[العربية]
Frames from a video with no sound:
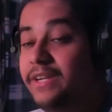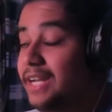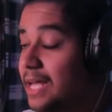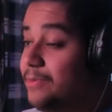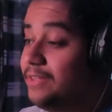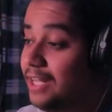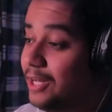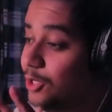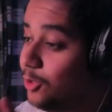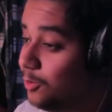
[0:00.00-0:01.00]
الله باذن الله
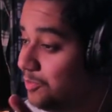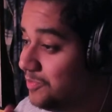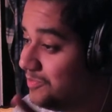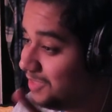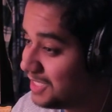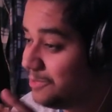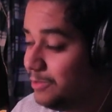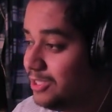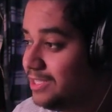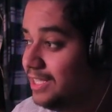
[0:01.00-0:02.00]
اليوم تكمل
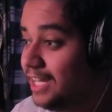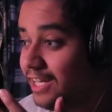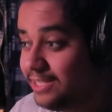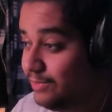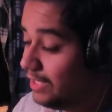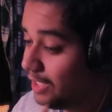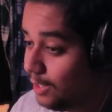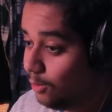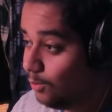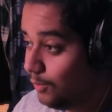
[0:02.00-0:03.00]
الصدارة الاتفاق
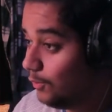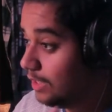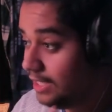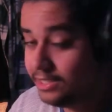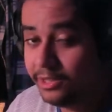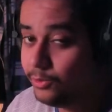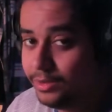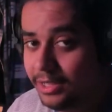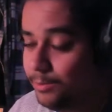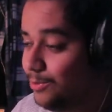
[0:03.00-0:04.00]
يخوف والله نادي قوي
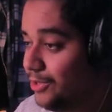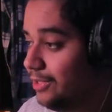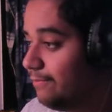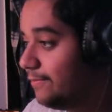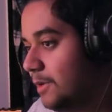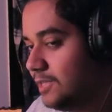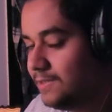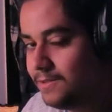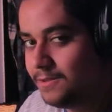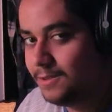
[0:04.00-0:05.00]
يعني مو ضعيف
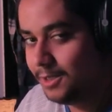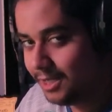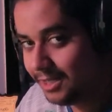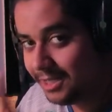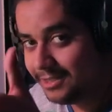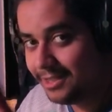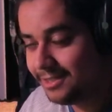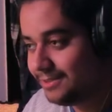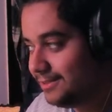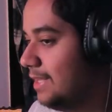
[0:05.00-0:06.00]
بس الهلال قدها
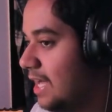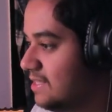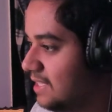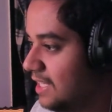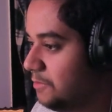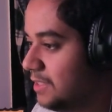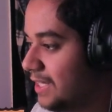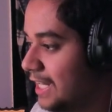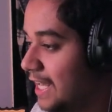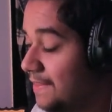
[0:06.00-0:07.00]
عاد صح يا جماعه
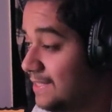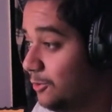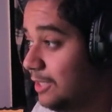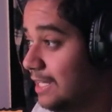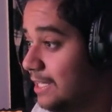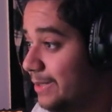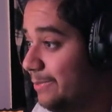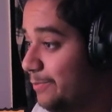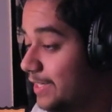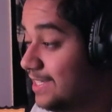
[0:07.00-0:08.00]
الخير هذه الجولة
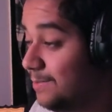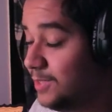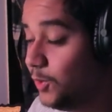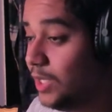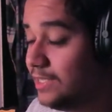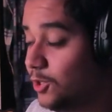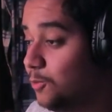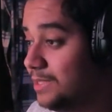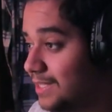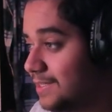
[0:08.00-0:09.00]
باسم جولة
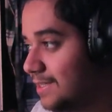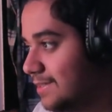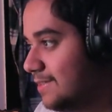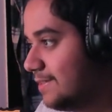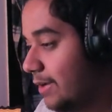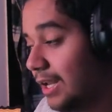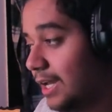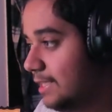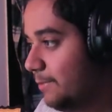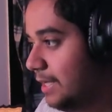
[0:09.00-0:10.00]
يوم التأسيس الله
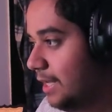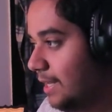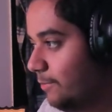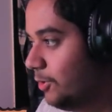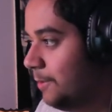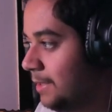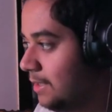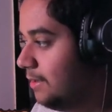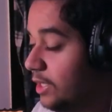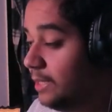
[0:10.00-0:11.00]
يديم علينا الامن
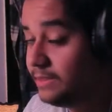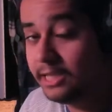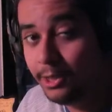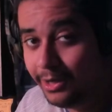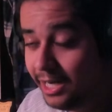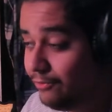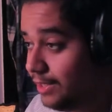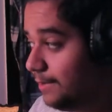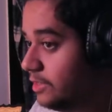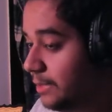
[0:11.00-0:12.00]
والامان احنا بصحة
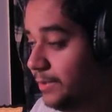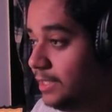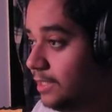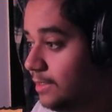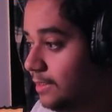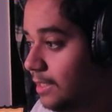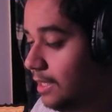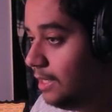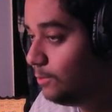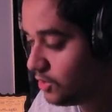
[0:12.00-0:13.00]
وعافية جميع
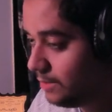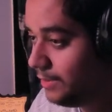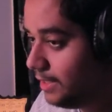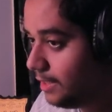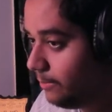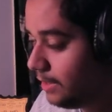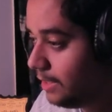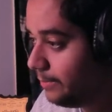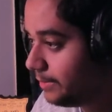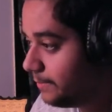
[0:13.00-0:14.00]
المسلمين يا رب
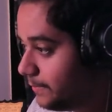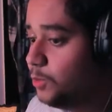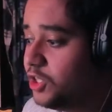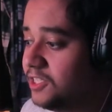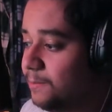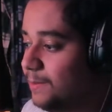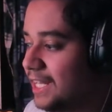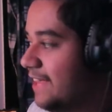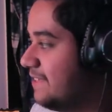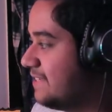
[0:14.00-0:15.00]
العالمين مشكلة
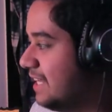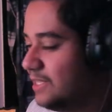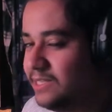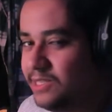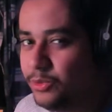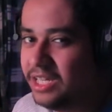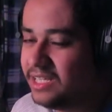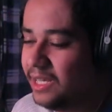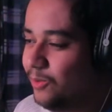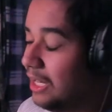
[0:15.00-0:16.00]
المباراة هذه صراحة
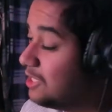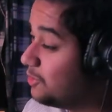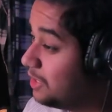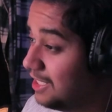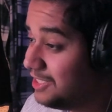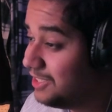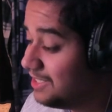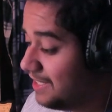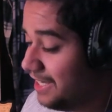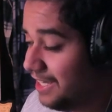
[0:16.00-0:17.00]
توقيتها والله توقيتها جدا
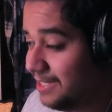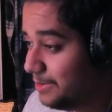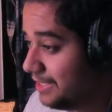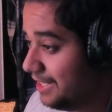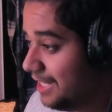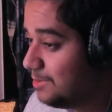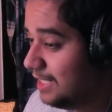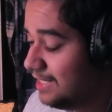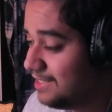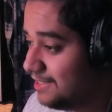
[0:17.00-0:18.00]
سيء يا جماعة الخير 5
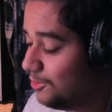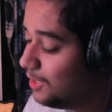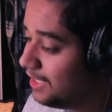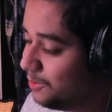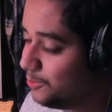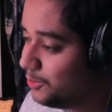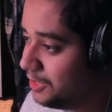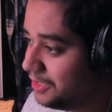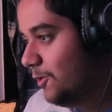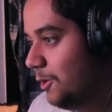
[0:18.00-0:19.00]
العصر وين يا ابوي
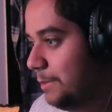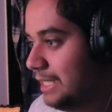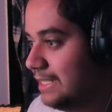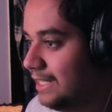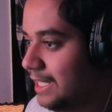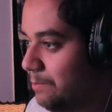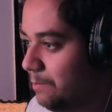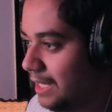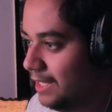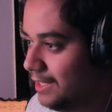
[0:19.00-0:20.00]
وبدات
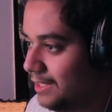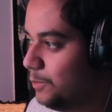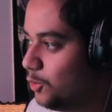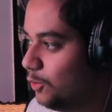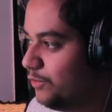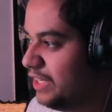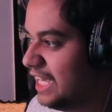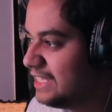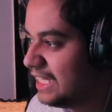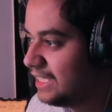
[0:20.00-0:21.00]
القمه بيكون
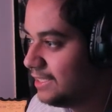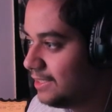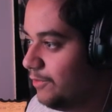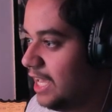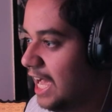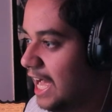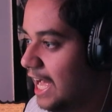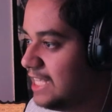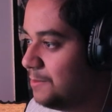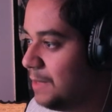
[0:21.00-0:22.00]
فيها طق
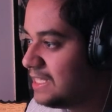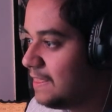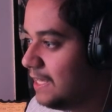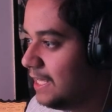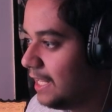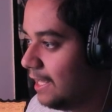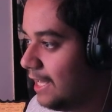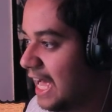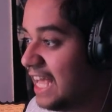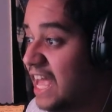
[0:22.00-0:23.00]
فيها هجمات كثيره
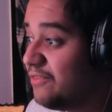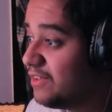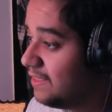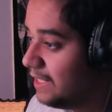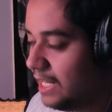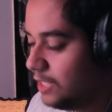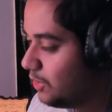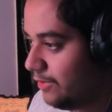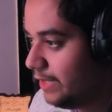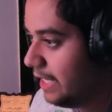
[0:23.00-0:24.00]
اهداف كثيره انا
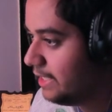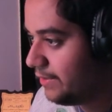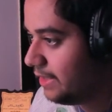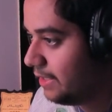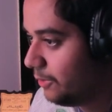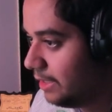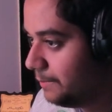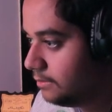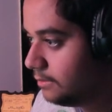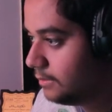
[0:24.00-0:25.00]
اتوقع فيها اهداف كثيره والله
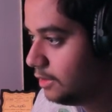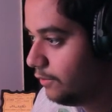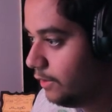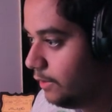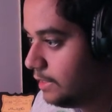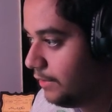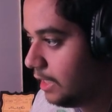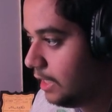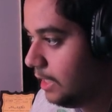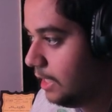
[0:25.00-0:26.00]
شوف
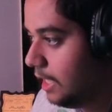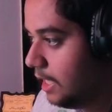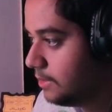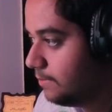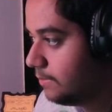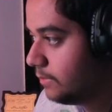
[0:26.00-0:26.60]
الاتفاق آه، هاجم